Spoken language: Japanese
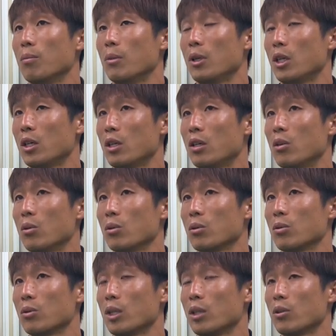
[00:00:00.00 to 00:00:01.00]
まあ
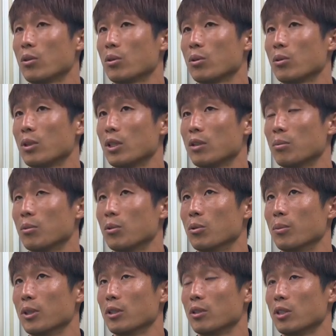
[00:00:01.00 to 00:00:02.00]
恐れることなく
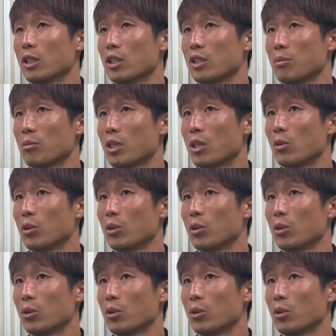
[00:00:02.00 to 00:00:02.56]
もう別に立ち向か